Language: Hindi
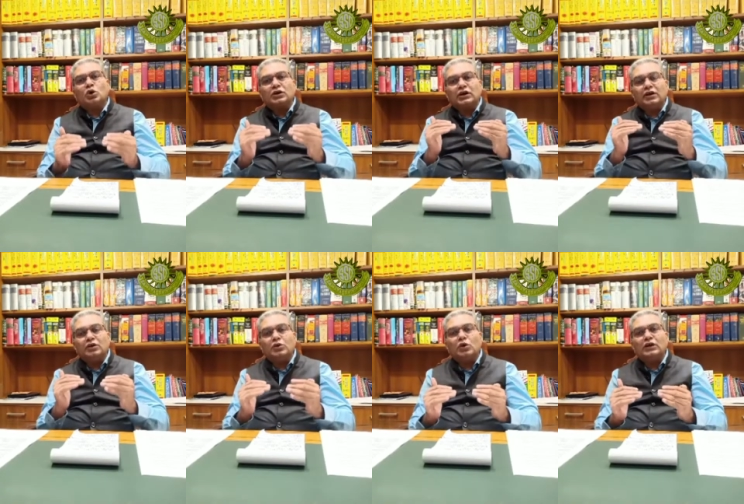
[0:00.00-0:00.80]
को
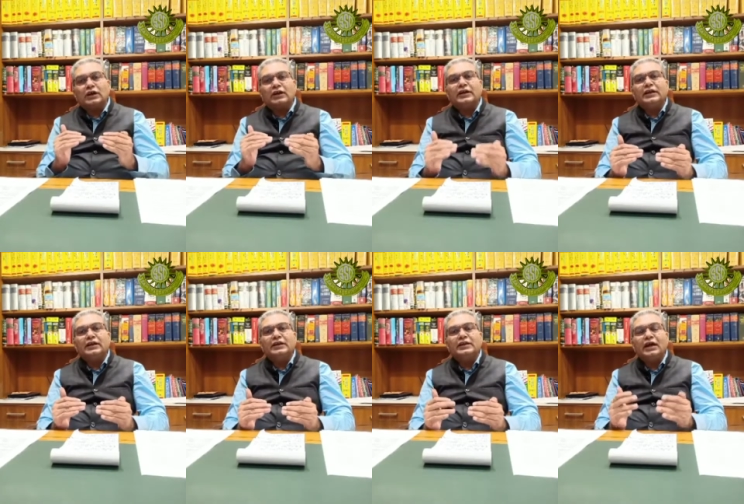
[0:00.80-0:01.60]
कंट्रोल करने
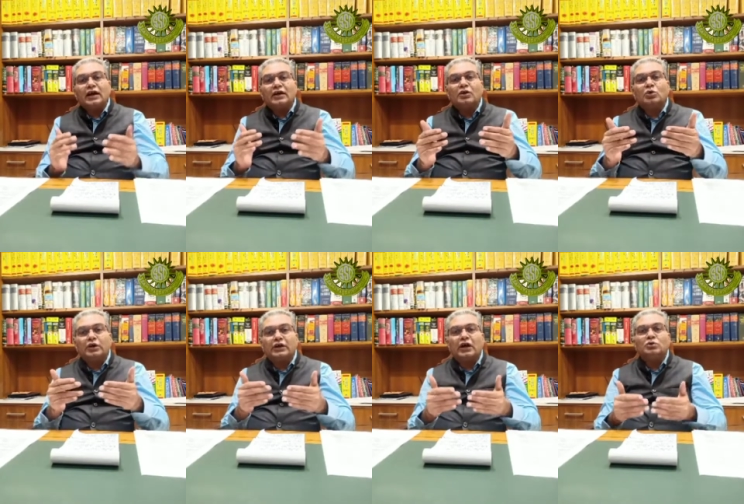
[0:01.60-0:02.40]
के लिए अगर
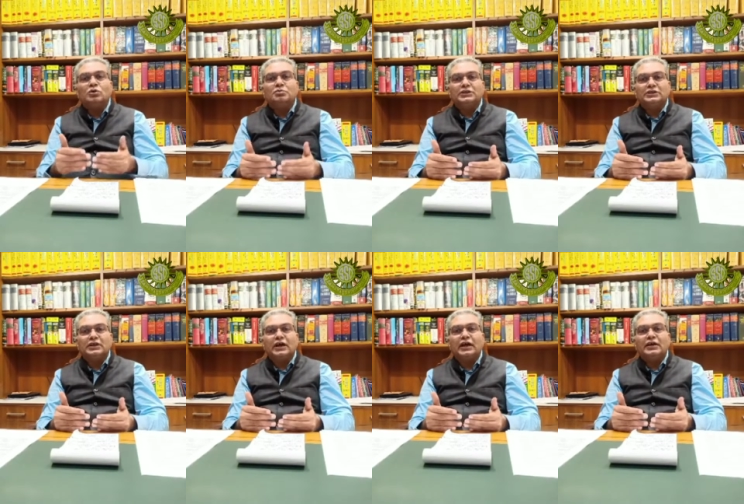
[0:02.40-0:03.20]
कोई कानून
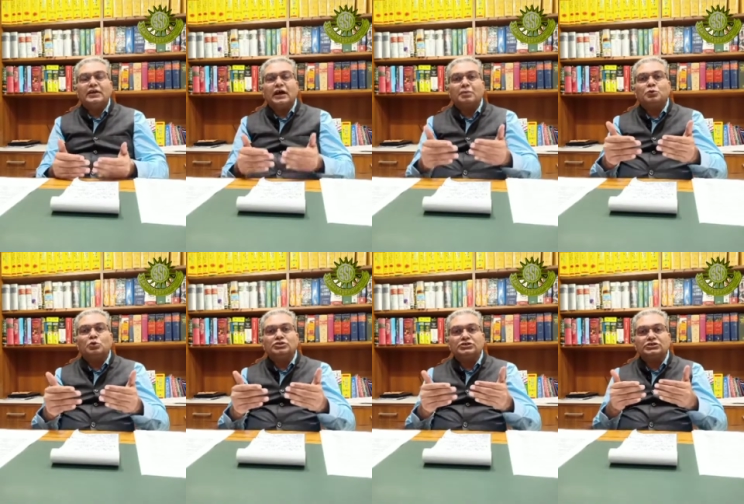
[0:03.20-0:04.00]
बनता है या आप
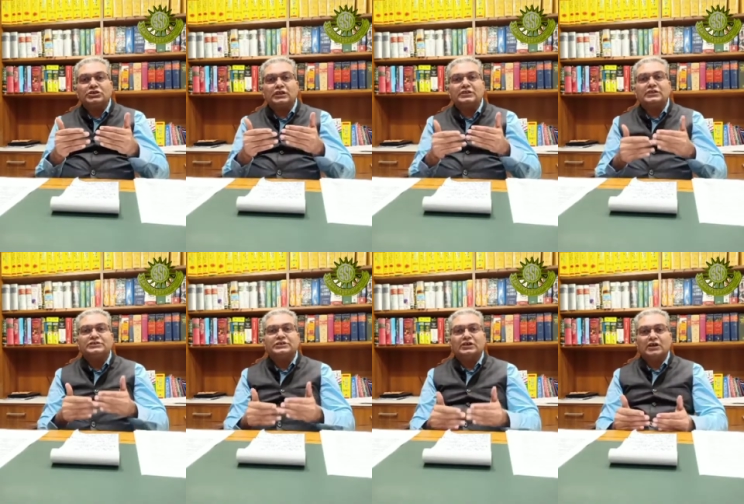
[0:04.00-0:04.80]
कोशिश करती
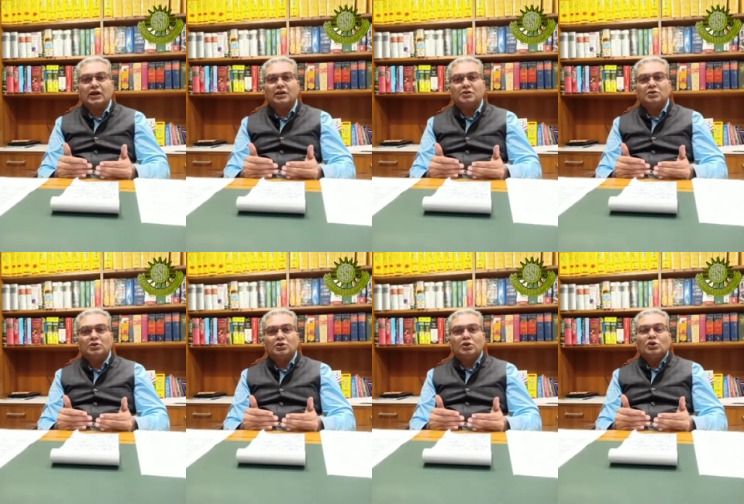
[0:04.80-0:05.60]
है सरकार
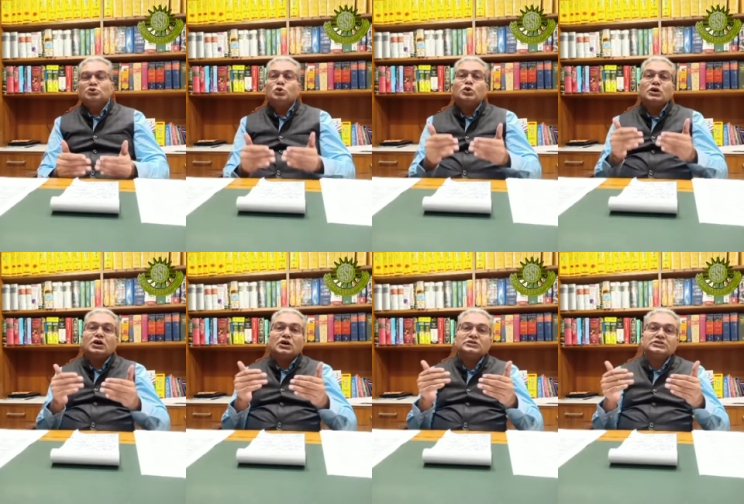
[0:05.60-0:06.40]
तो
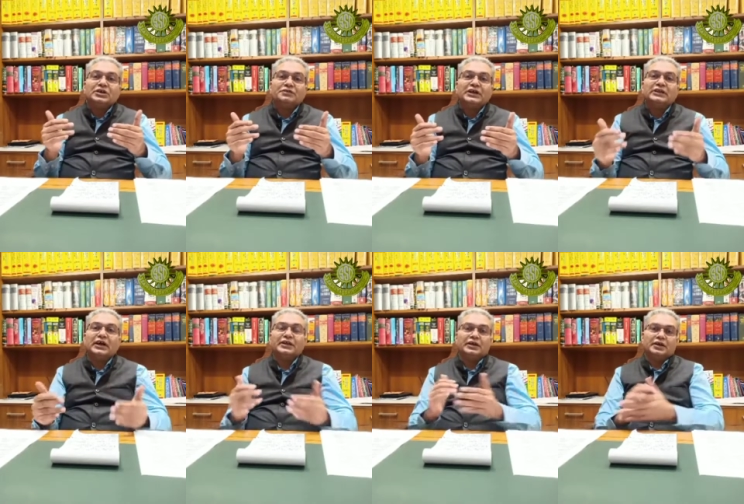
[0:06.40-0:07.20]

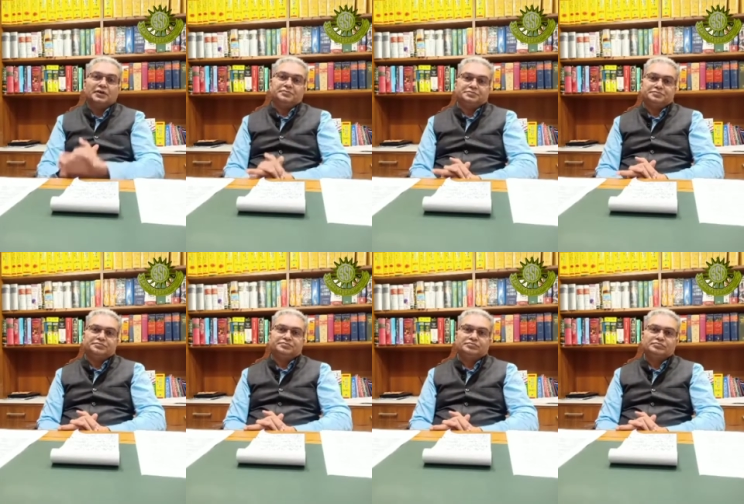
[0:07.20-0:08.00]
असंवैधानिक है
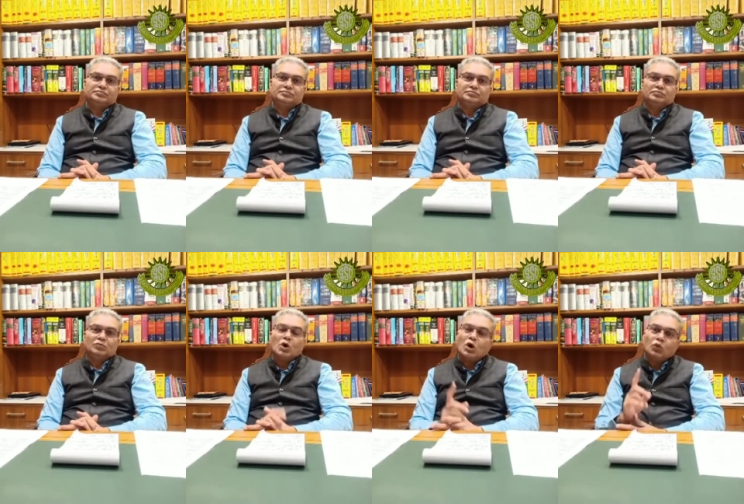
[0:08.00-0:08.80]

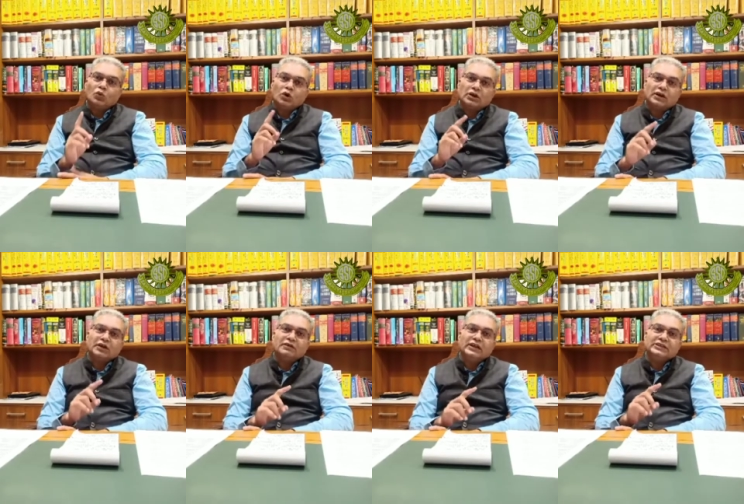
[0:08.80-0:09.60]
और वो
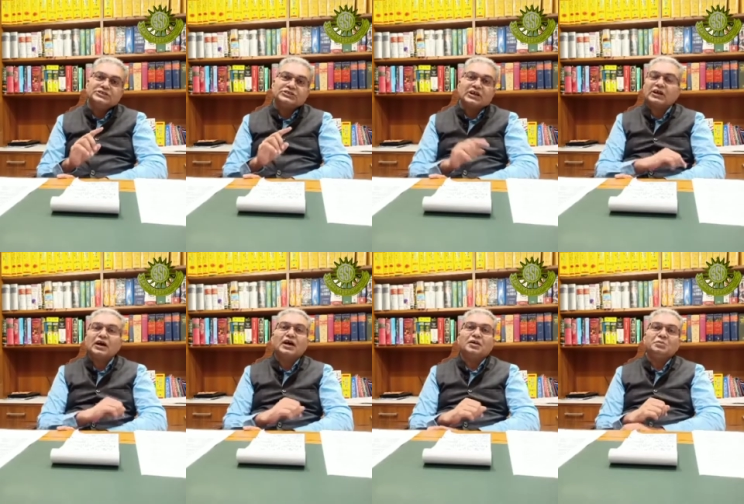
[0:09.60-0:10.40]
करने वाली
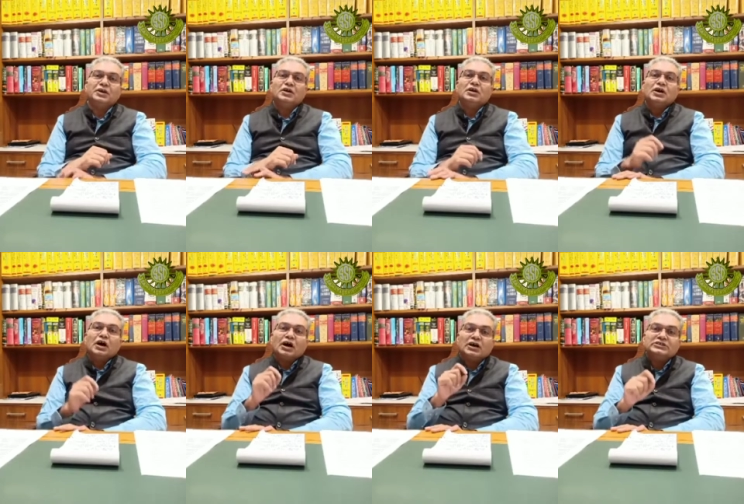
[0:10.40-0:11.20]
सरकार भी
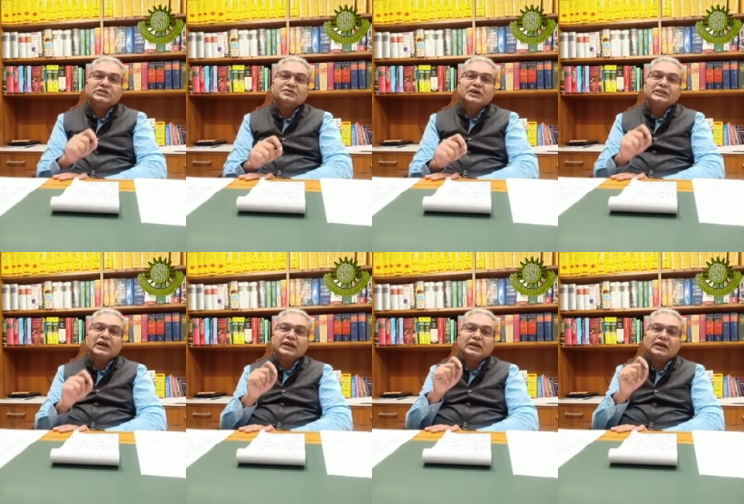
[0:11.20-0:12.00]

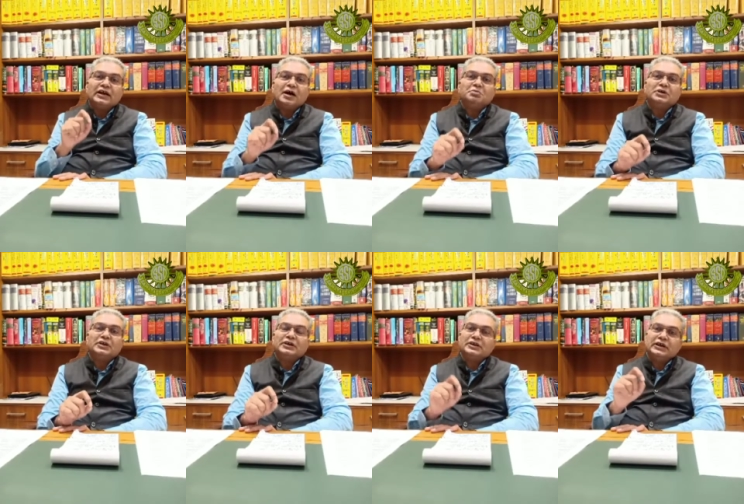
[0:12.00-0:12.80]
असंवैधानिक काम
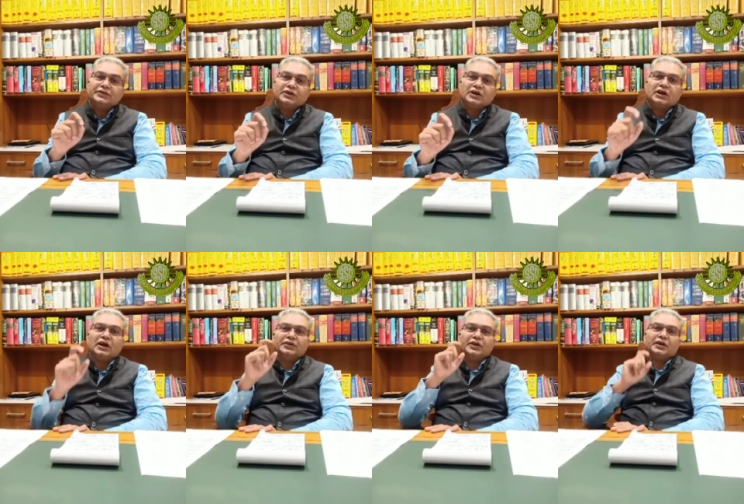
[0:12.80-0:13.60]
कर रही है ऐसा
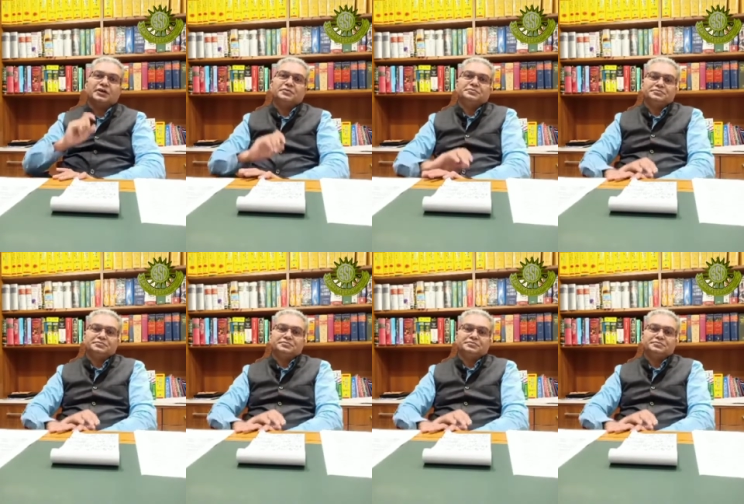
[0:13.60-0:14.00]
कहा जाएगा